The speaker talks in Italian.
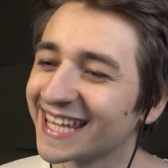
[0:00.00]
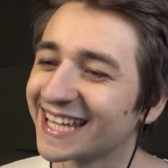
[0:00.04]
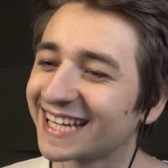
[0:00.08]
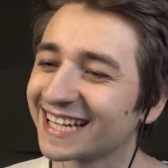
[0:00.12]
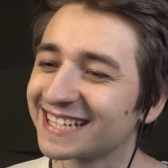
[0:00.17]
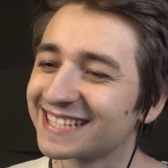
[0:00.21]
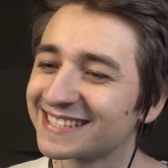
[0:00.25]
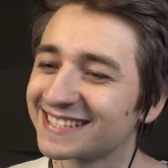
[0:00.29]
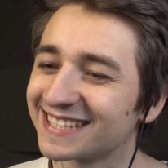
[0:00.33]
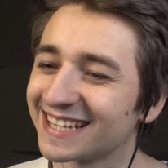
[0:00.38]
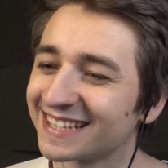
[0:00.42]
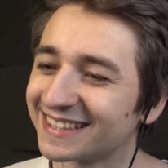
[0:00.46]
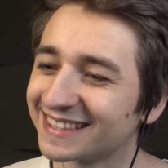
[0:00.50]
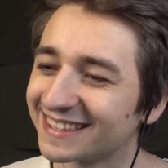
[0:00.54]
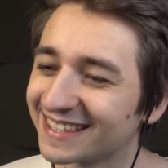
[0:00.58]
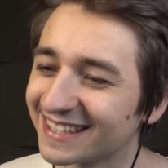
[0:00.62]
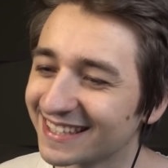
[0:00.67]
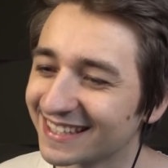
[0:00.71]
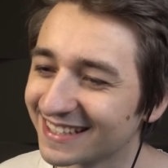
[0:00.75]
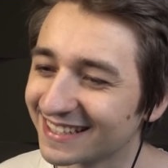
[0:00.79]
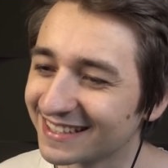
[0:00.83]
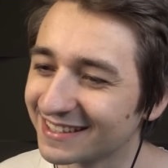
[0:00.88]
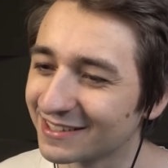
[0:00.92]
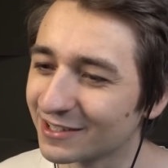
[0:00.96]
i
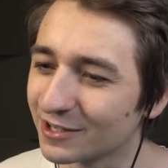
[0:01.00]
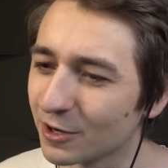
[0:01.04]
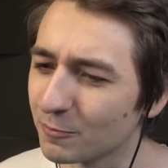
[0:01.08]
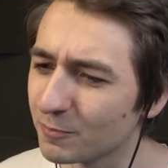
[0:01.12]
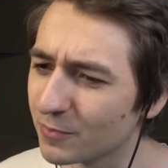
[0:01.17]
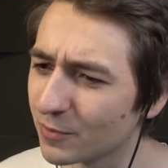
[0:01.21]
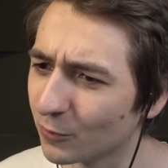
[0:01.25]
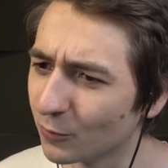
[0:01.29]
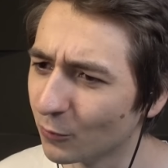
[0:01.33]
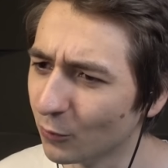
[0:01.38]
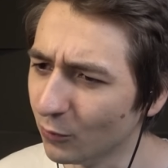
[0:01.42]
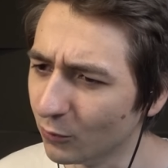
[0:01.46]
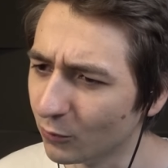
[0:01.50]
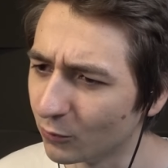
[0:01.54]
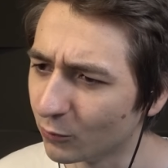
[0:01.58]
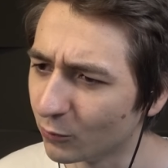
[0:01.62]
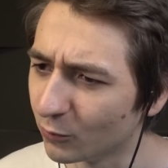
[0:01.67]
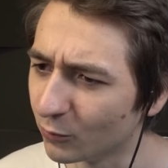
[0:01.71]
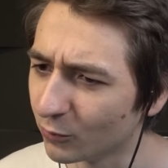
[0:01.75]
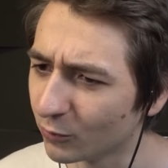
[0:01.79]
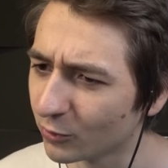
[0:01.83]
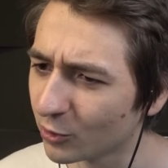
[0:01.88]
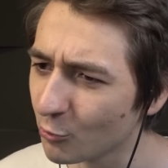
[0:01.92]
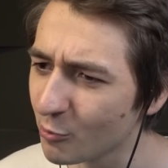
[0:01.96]
cassetti in roba... Uh,
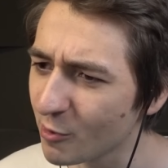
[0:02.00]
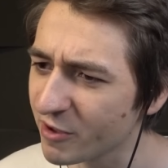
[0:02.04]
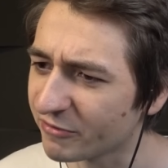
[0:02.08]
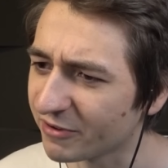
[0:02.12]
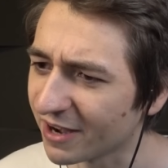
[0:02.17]
uh, come hai